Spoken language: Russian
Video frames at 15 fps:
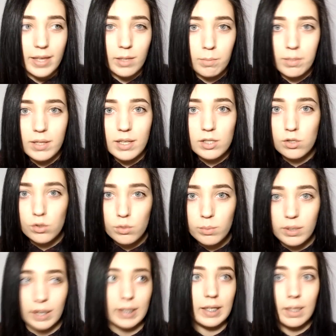И была
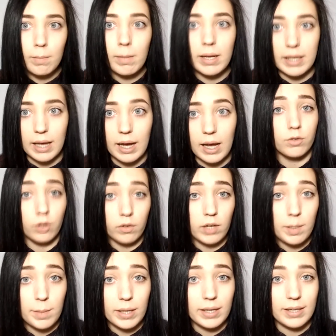сумка не моя. В то время